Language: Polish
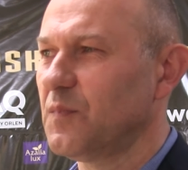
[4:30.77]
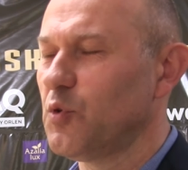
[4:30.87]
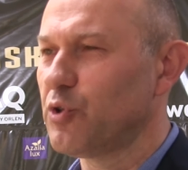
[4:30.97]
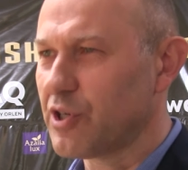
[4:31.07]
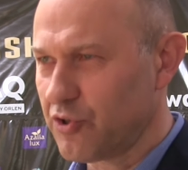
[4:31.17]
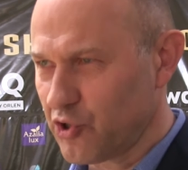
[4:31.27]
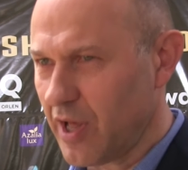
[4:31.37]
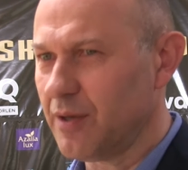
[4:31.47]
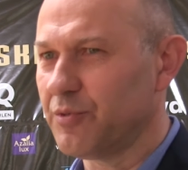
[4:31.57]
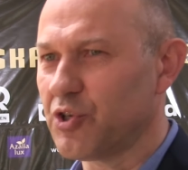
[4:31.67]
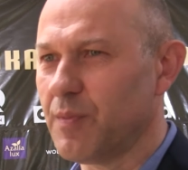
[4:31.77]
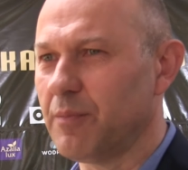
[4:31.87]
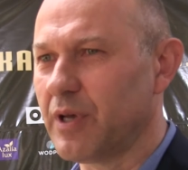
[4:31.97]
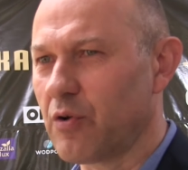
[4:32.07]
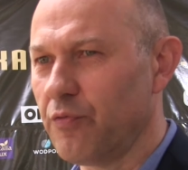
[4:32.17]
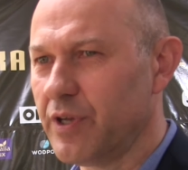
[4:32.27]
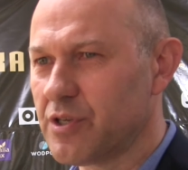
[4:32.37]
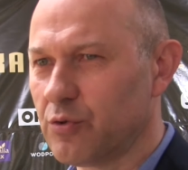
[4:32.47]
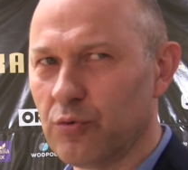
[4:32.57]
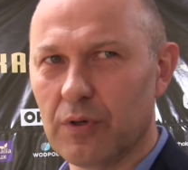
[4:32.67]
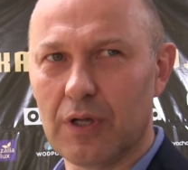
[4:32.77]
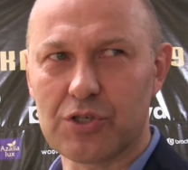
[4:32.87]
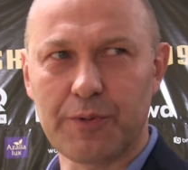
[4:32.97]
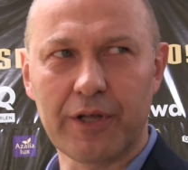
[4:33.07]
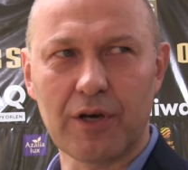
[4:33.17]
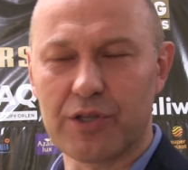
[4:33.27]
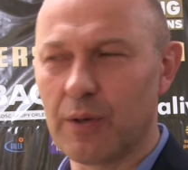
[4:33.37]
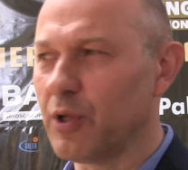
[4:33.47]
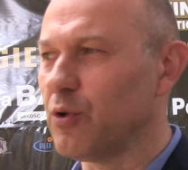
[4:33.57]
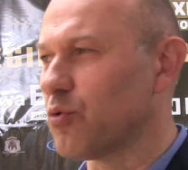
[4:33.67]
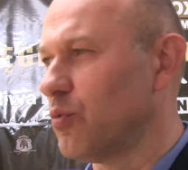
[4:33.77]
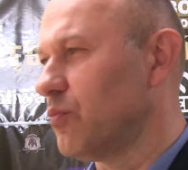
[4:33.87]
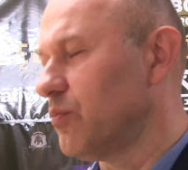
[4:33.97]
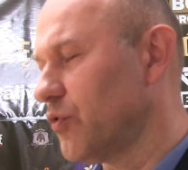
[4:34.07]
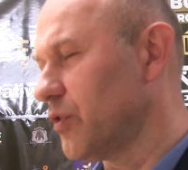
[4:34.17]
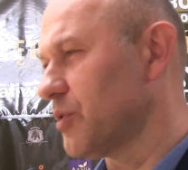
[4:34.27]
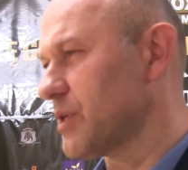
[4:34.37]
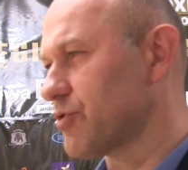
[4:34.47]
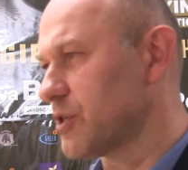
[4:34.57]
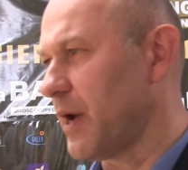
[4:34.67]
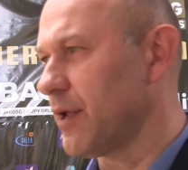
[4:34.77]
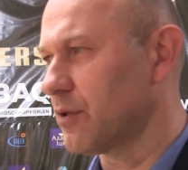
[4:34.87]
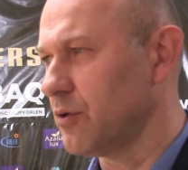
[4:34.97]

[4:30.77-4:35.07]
No też słyszałem, też mam taką wiedzę, tu o sparingach nie będę tu mówił, bo zawsze sparing